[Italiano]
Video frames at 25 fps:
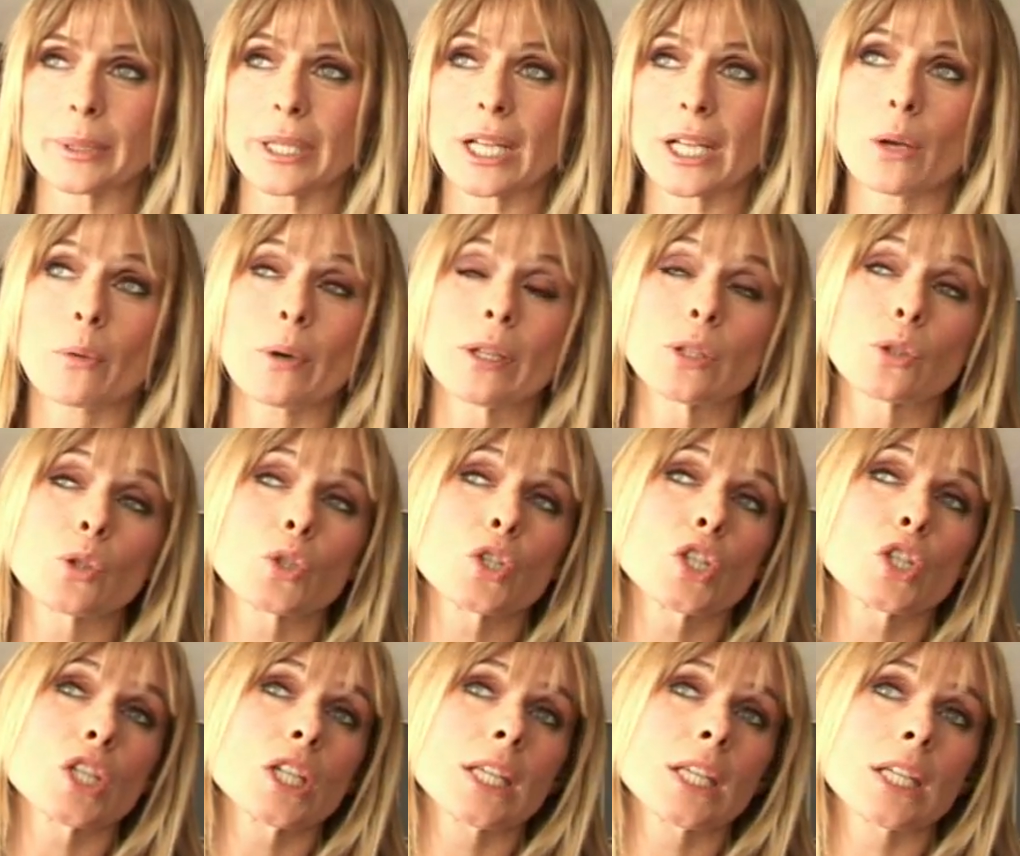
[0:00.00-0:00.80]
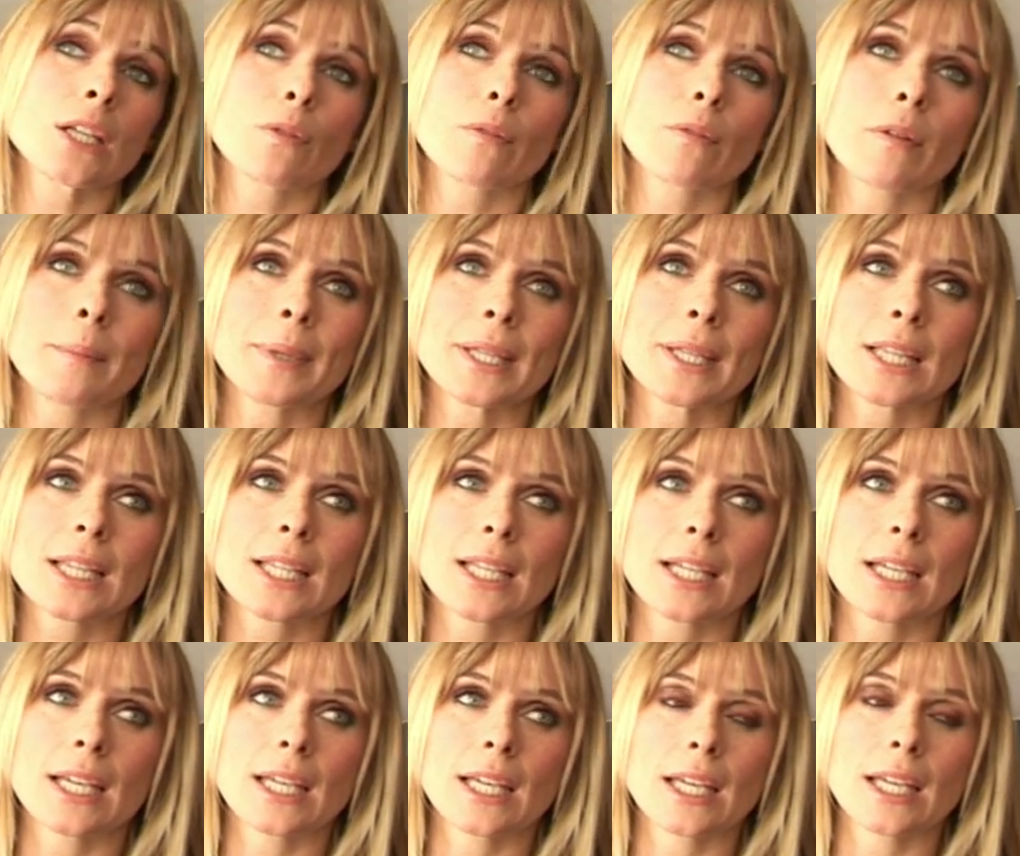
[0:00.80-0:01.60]
perché quando giri
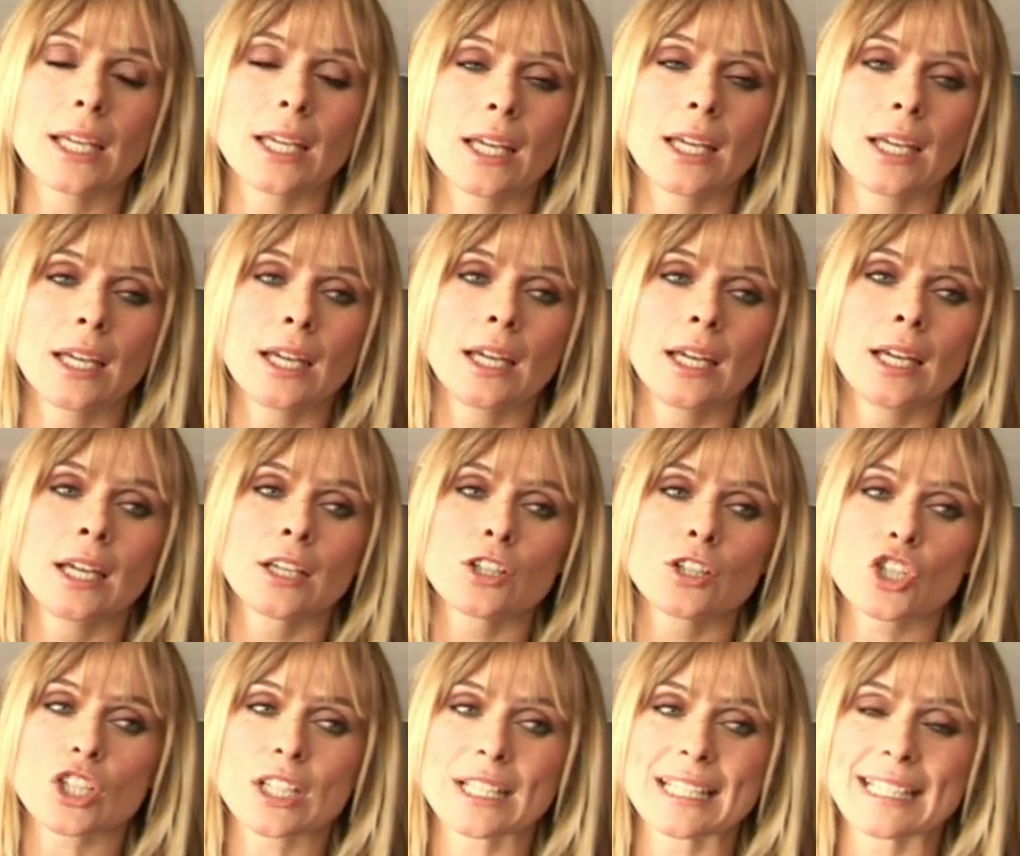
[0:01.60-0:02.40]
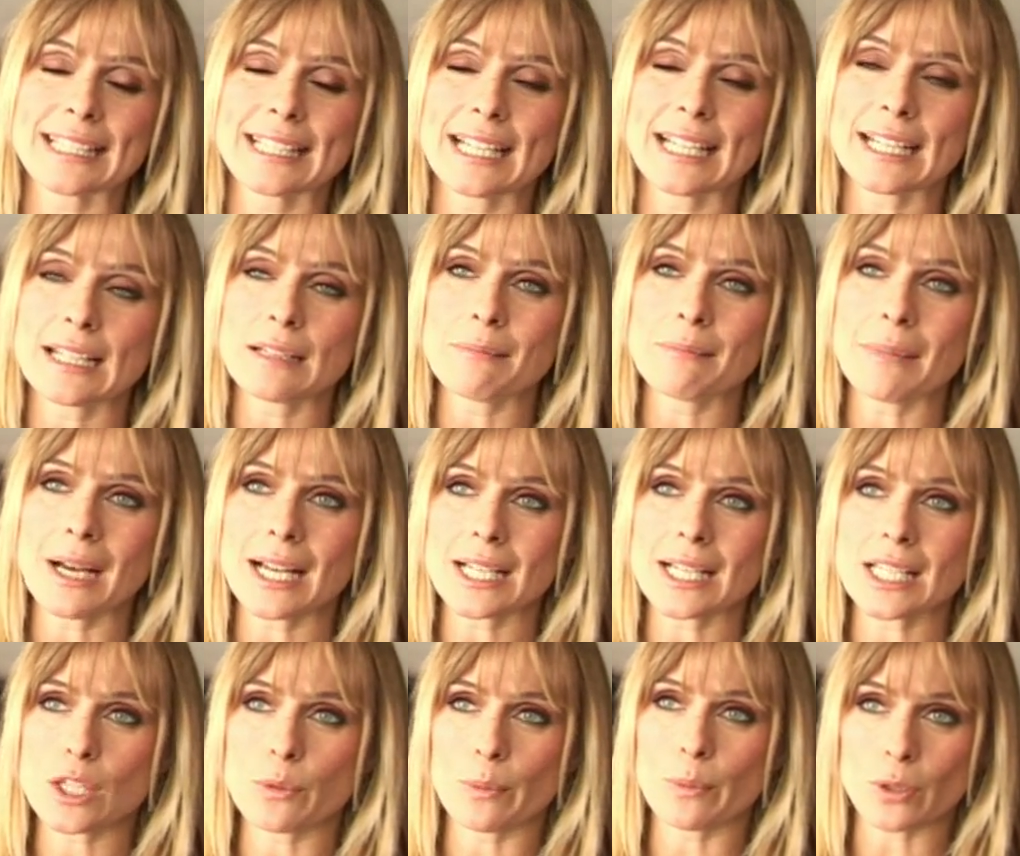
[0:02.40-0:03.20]
ovviamente cerchi di dare il
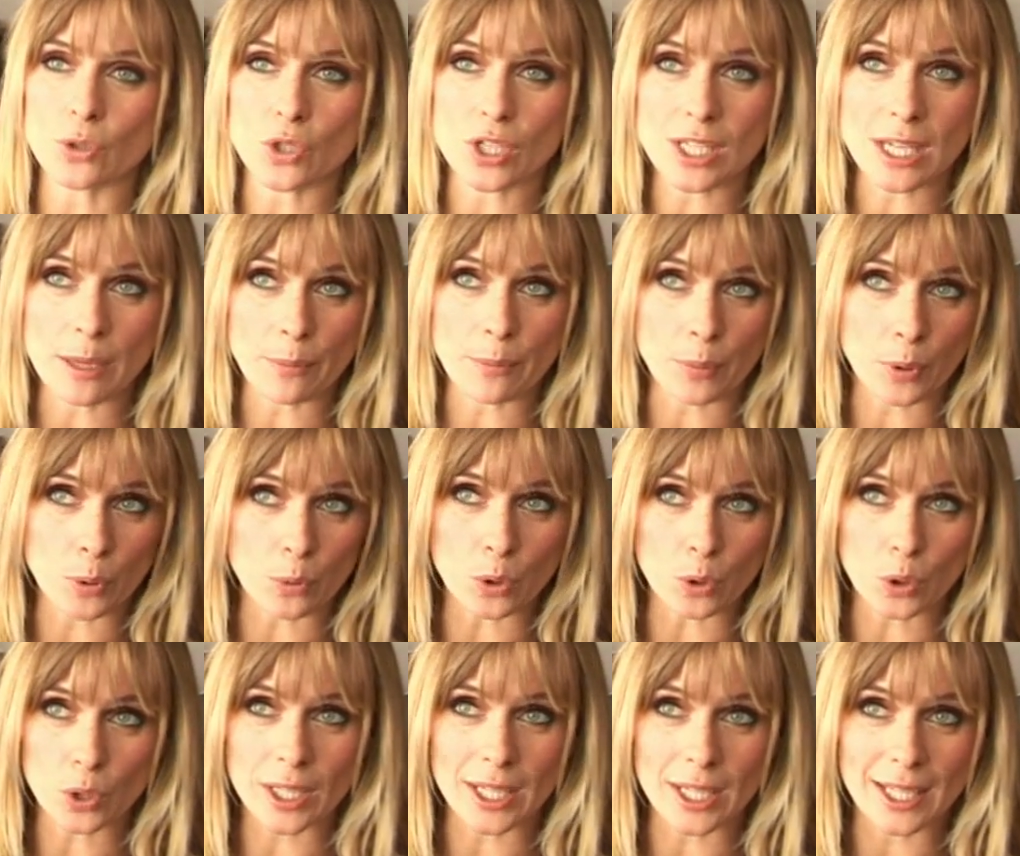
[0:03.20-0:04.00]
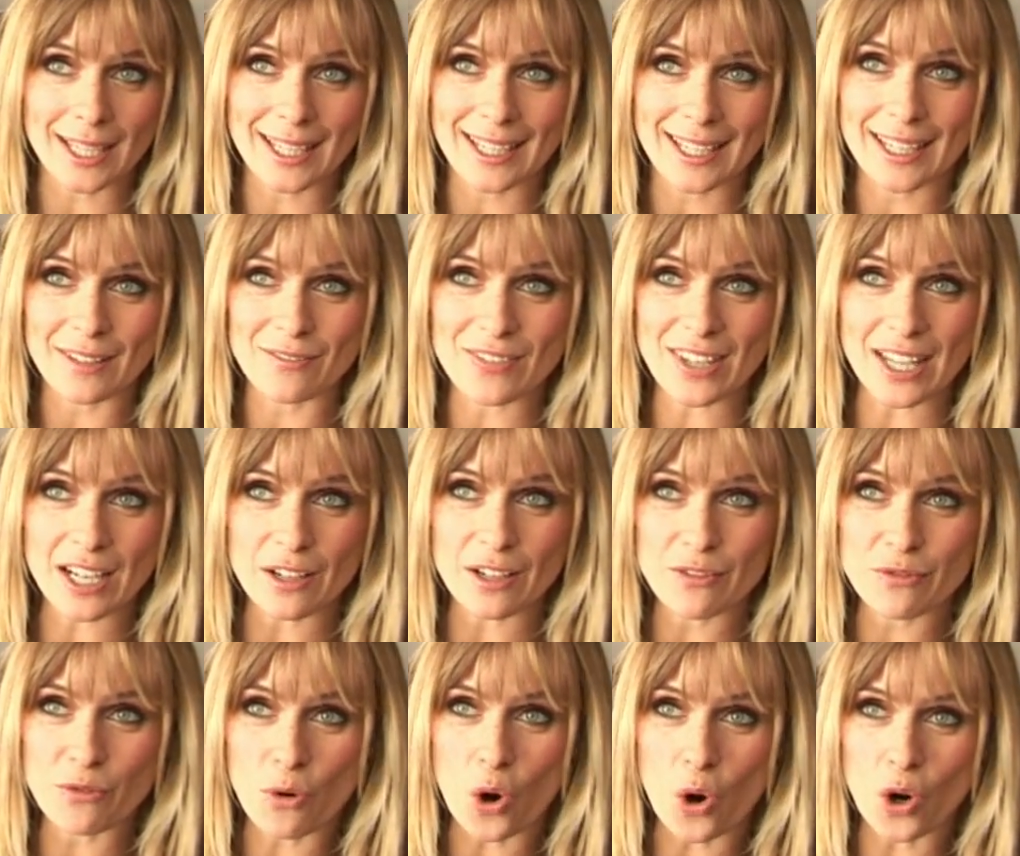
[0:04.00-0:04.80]
massimo, non sai poi quello che, che
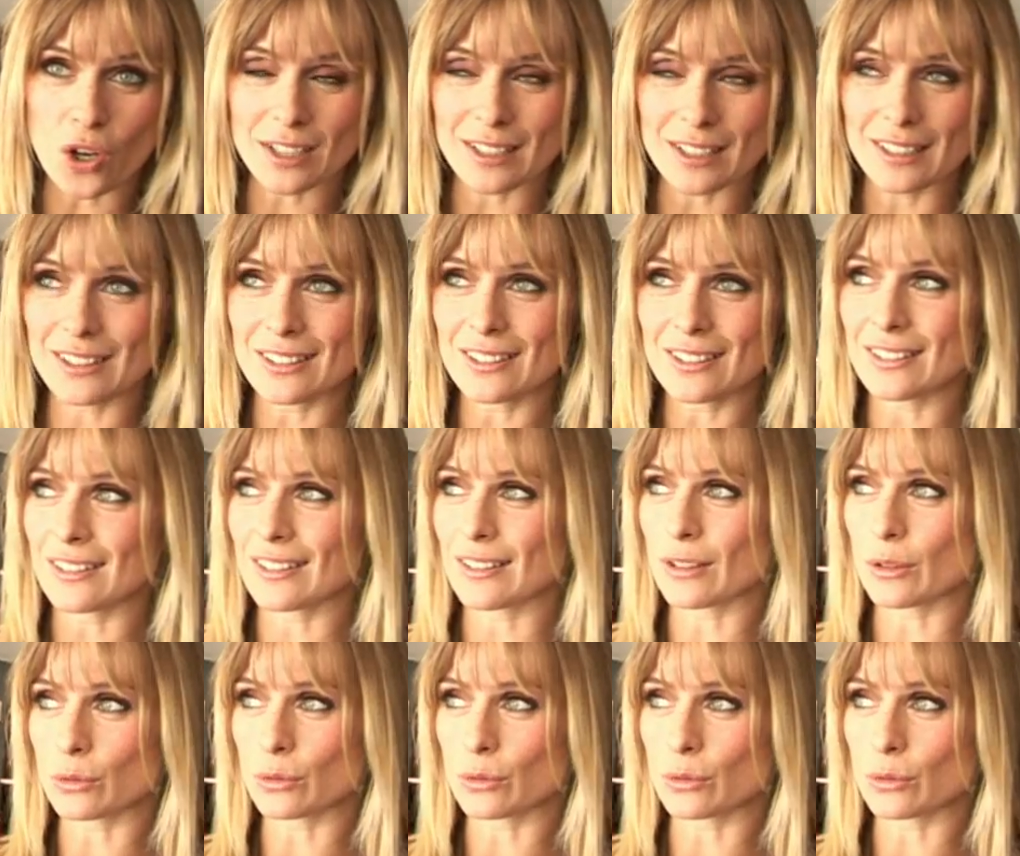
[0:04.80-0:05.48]
viene fuori, no?